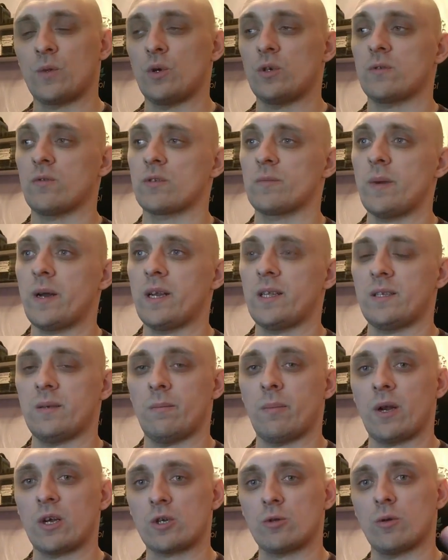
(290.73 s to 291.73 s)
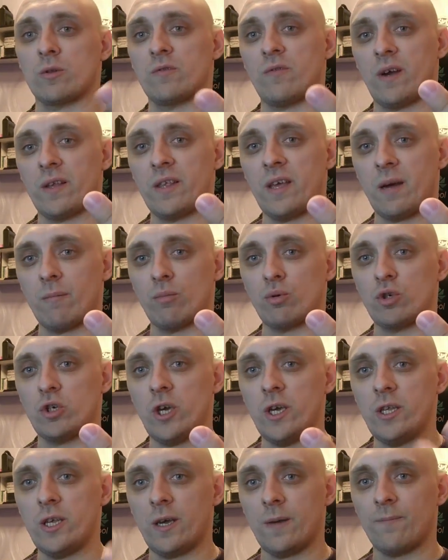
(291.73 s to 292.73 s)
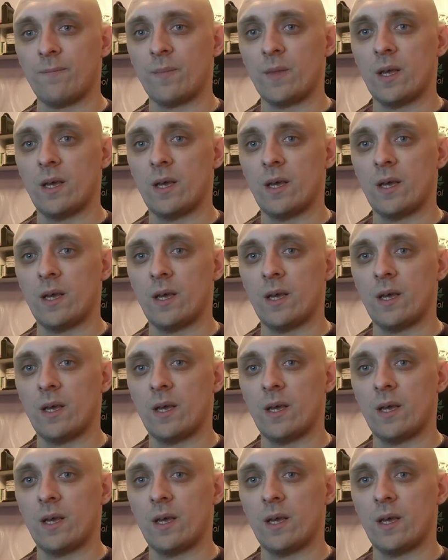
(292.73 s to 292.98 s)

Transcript: То есть вот смотрите, прошло два дня обучения,